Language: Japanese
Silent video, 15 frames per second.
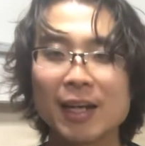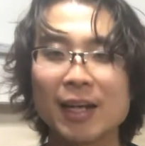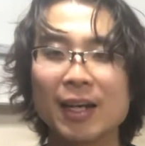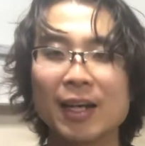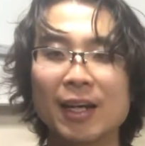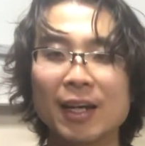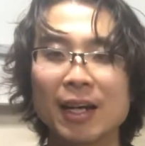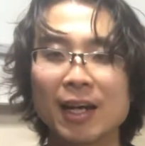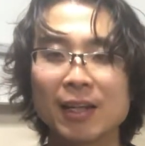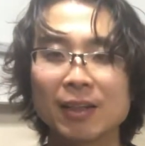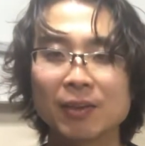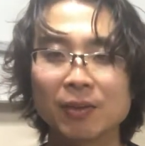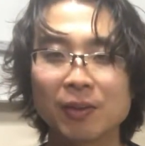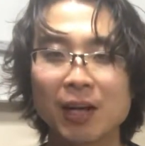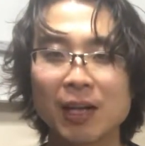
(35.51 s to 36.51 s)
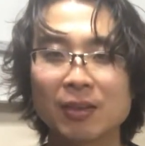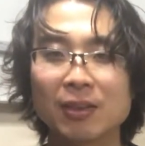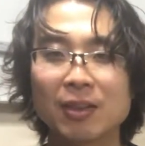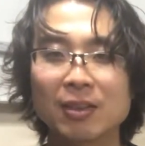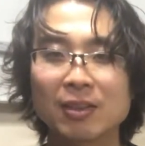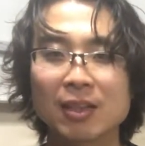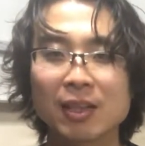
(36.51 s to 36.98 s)
えー、LINE の
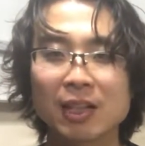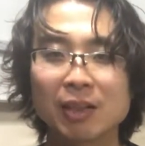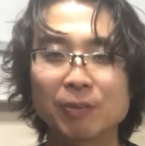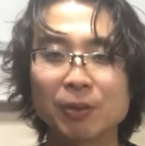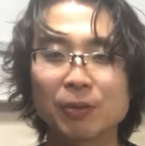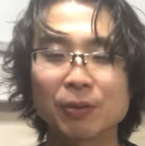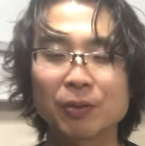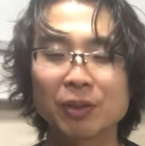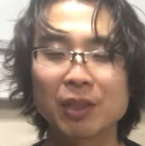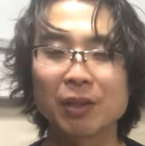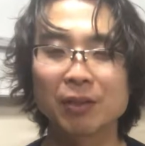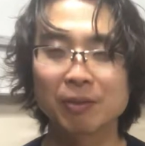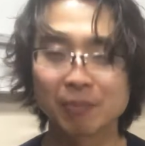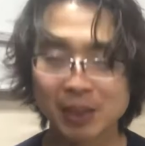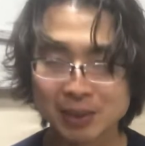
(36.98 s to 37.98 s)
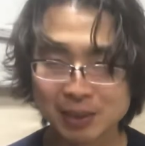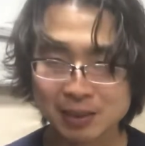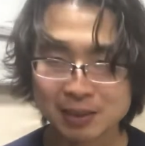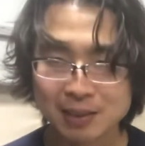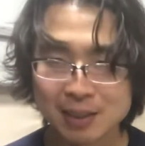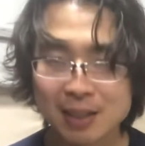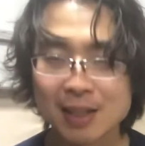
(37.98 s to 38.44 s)
アドレスなんかも載っております、